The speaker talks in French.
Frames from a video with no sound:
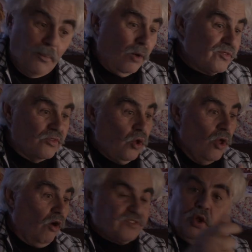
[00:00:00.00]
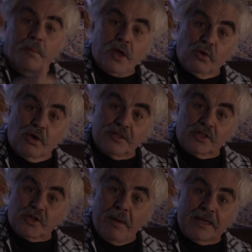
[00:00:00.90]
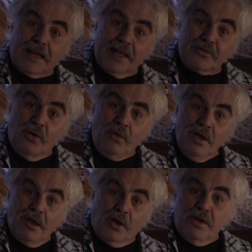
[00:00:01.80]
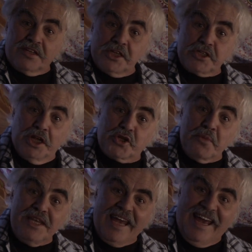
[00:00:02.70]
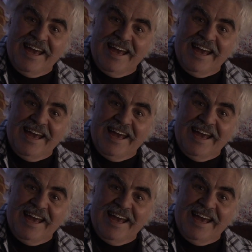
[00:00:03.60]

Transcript: peu comme faisait dormir nos gosses dans un bac à glaçons et qu'on les sèche dans la cheminée.